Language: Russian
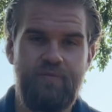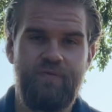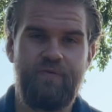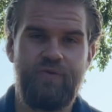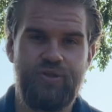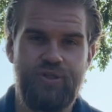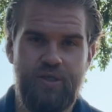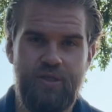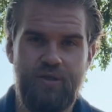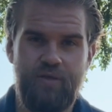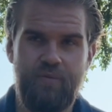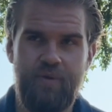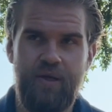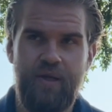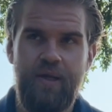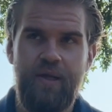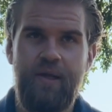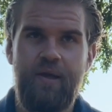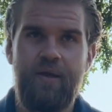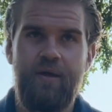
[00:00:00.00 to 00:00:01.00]
движениями.
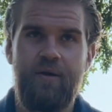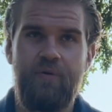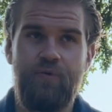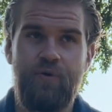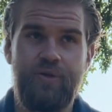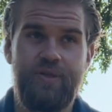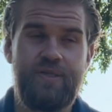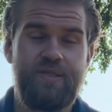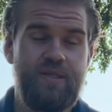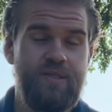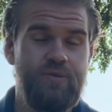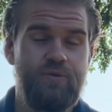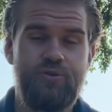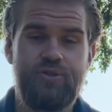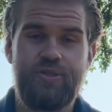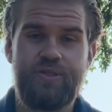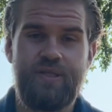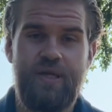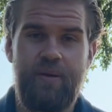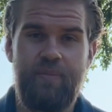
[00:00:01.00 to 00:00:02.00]
Вот, и здесь то
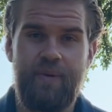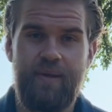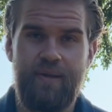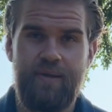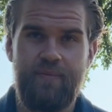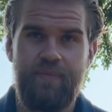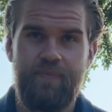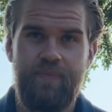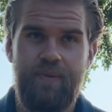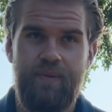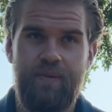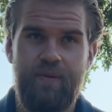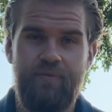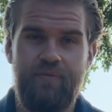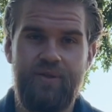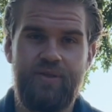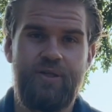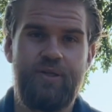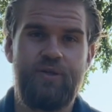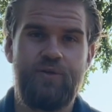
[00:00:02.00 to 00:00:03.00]
же самое.
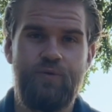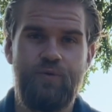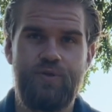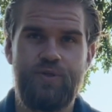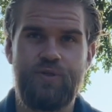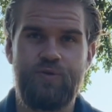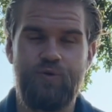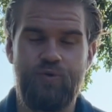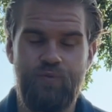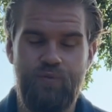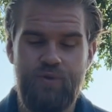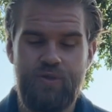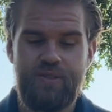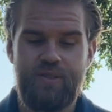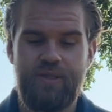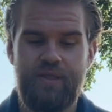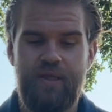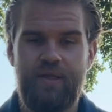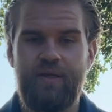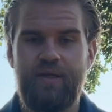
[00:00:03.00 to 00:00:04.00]
Вы тренируете свой мозг
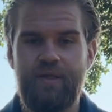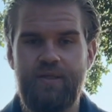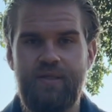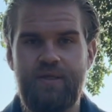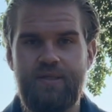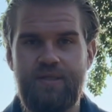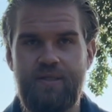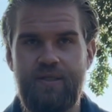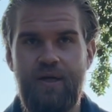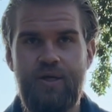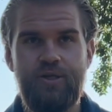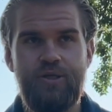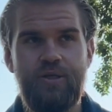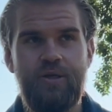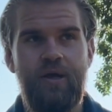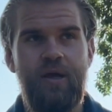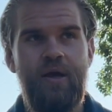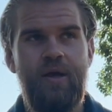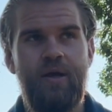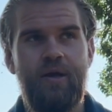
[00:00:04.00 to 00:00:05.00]
на конкретных задачах,
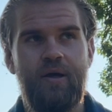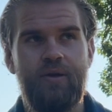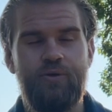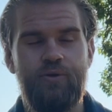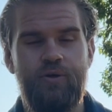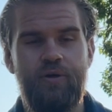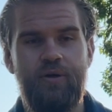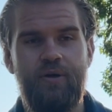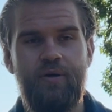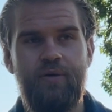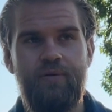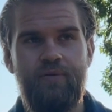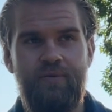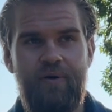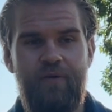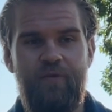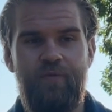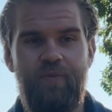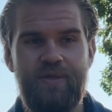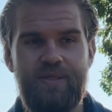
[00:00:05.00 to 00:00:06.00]
которые
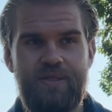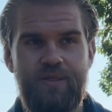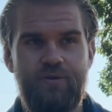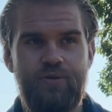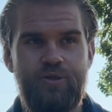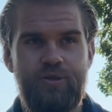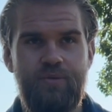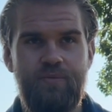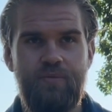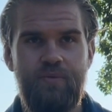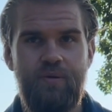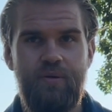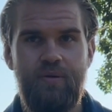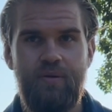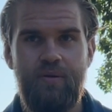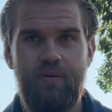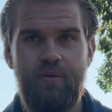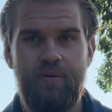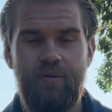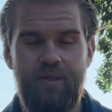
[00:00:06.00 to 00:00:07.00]
вам в последующем
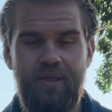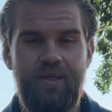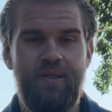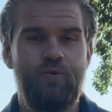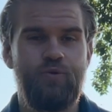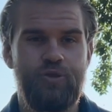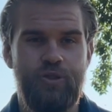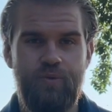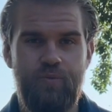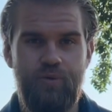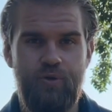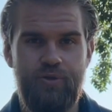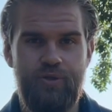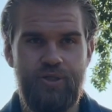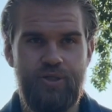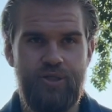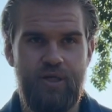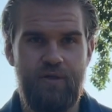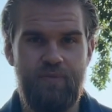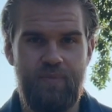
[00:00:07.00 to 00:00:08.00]
не нужно будет
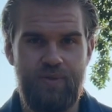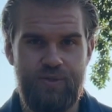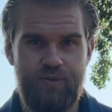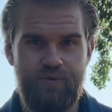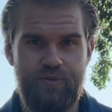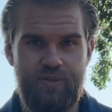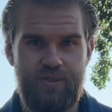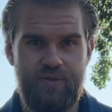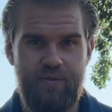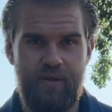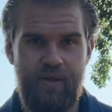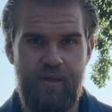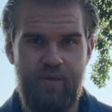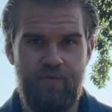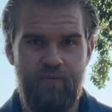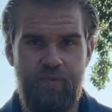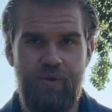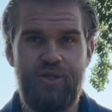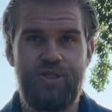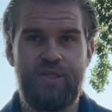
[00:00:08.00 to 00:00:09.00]
решать по сути своей,
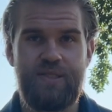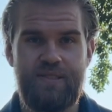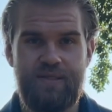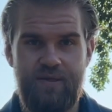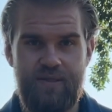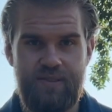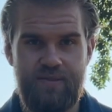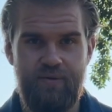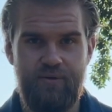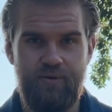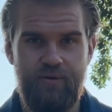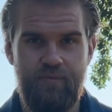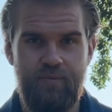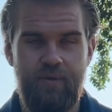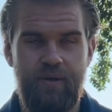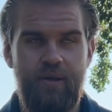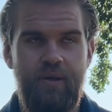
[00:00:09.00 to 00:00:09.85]
в большинстве своем.